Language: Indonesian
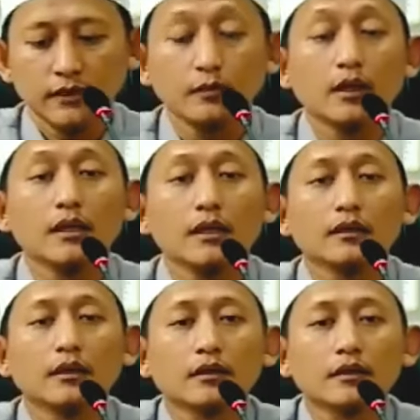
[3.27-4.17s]
ibadah
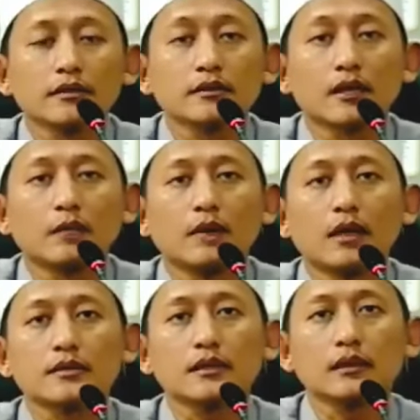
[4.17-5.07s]
ya akhi secara
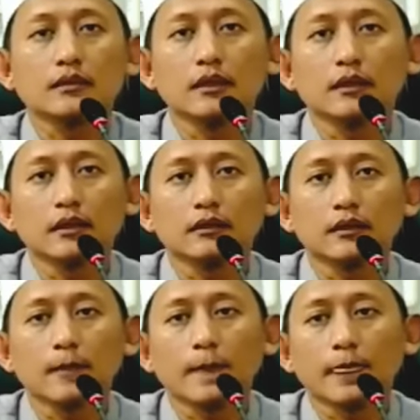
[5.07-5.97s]
bahasa dari
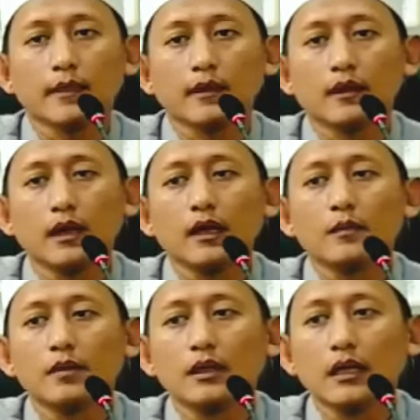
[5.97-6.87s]
kata
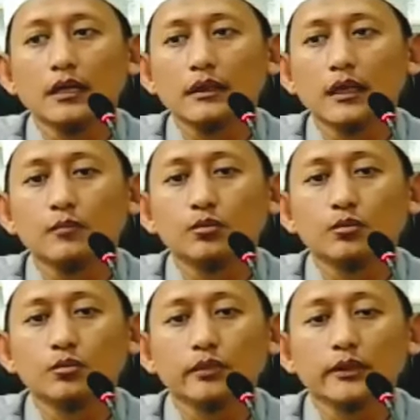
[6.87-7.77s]
abada
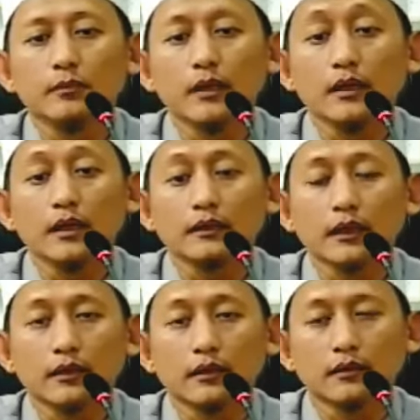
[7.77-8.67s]
budu
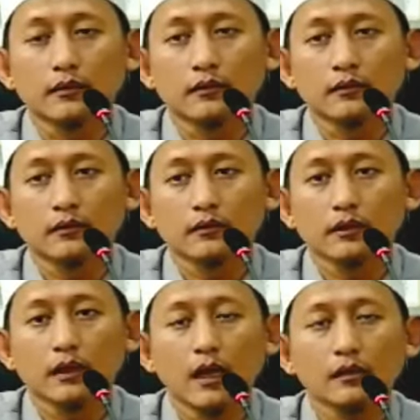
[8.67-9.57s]
ibadatan
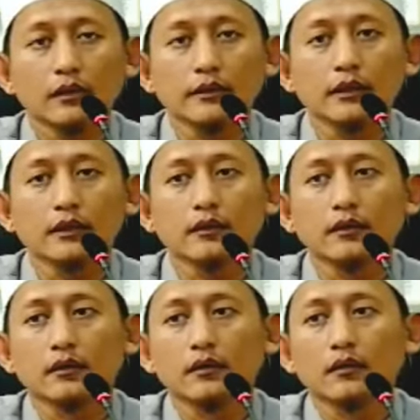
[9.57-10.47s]
yang artinya
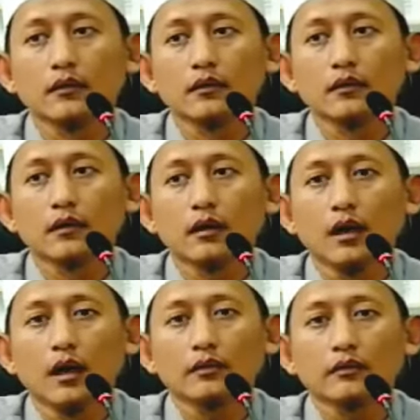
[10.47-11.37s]

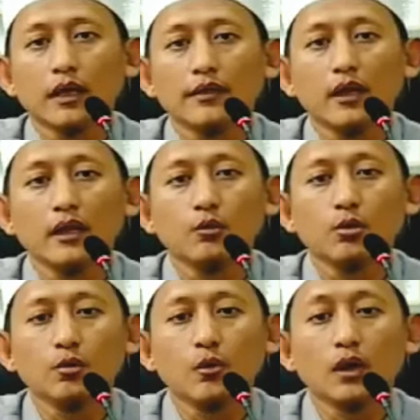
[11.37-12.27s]

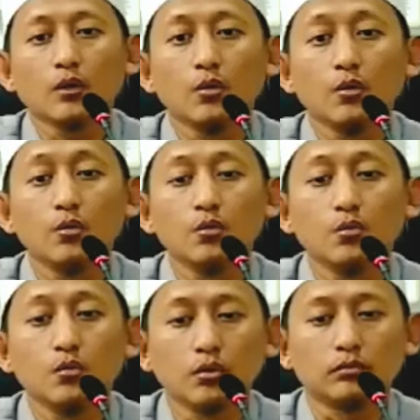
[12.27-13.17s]
at-tadallul wal khudu'